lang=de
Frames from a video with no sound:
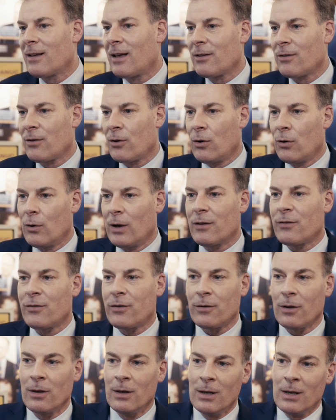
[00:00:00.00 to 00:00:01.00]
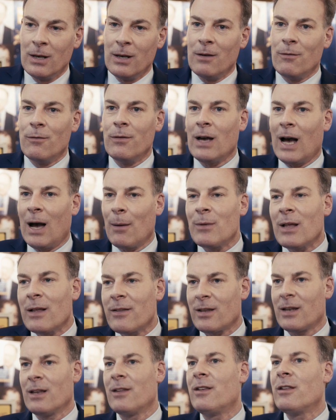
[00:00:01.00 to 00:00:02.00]
Also es, wir haben
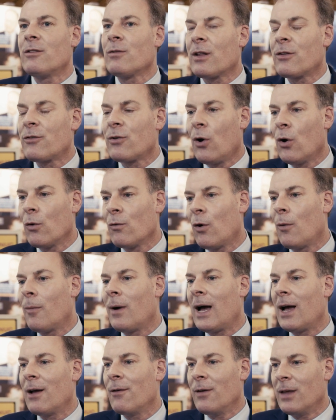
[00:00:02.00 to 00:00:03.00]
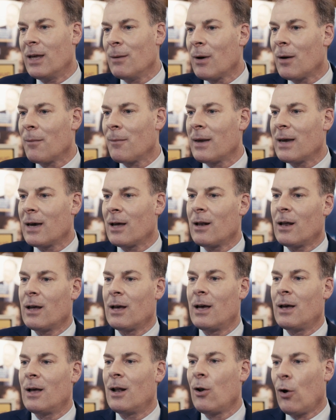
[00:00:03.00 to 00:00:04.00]
jetzt eine Situation, wobei immer
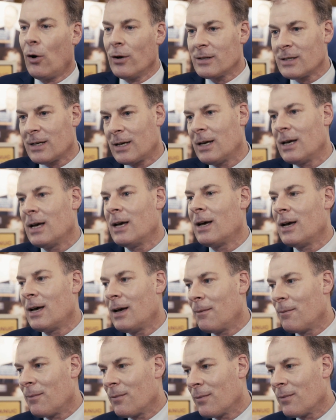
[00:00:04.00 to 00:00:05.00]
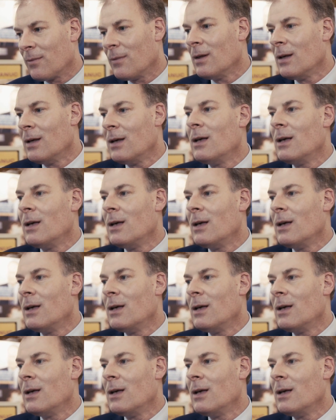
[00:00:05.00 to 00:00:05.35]
mehr Leute ähm,